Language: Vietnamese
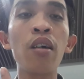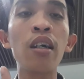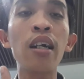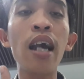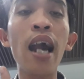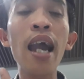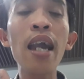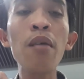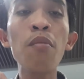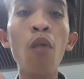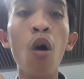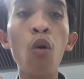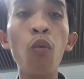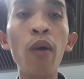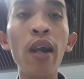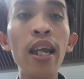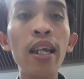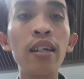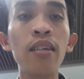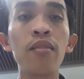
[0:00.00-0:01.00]
cái bộ
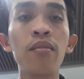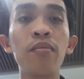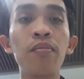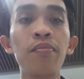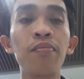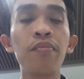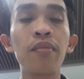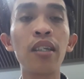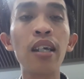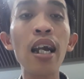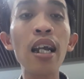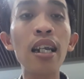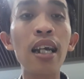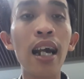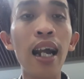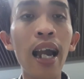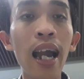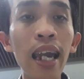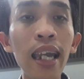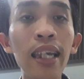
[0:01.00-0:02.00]
phim rất
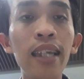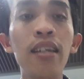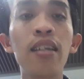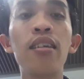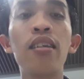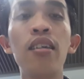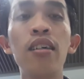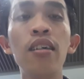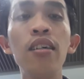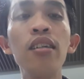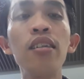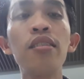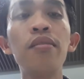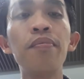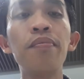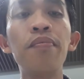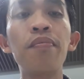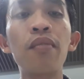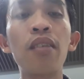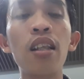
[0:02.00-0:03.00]
là hay nữa
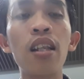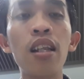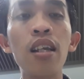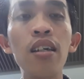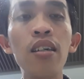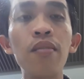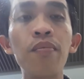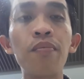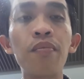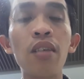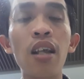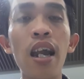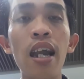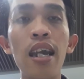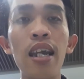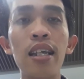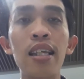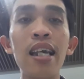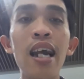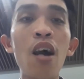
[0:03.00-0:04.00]
đó.
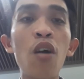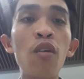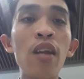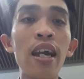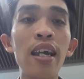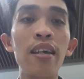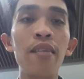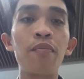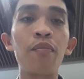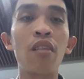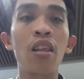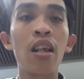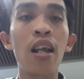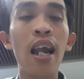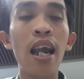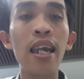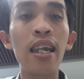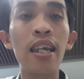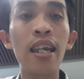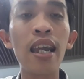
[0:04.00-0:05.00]
thì sau này
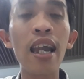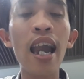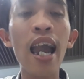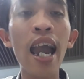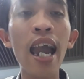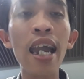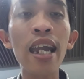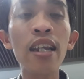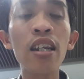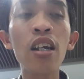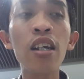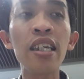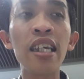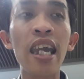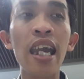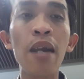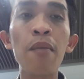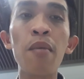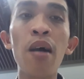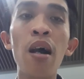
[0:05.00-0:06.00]
thì hai đứa
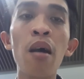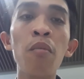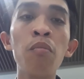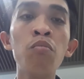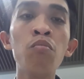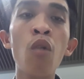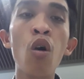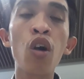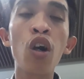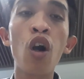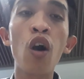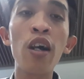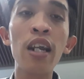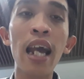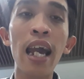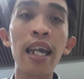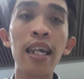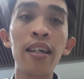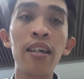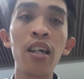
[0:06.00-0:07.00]
trẻ mà mồ côi
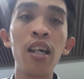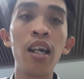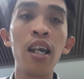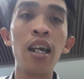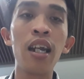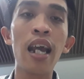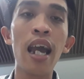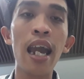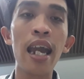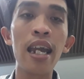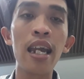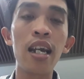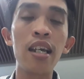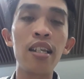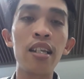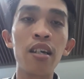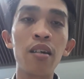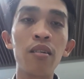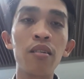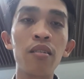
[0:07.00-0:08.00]
này thì ờ,
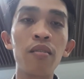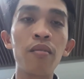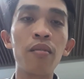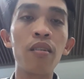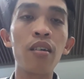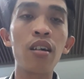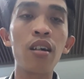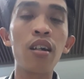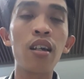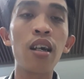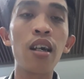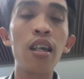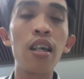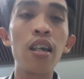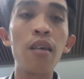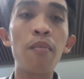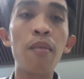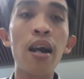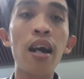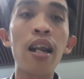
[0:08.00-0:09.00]

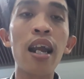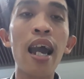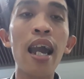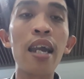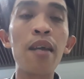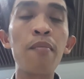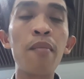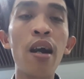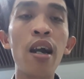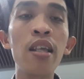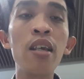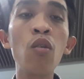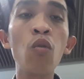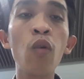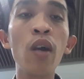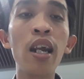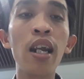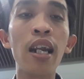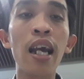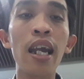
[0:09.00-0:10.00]
thì mà thầy mà nhất
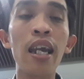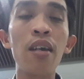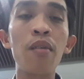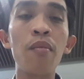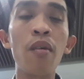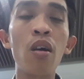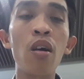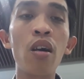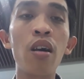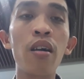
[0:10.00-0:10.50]
nguyên thầy mà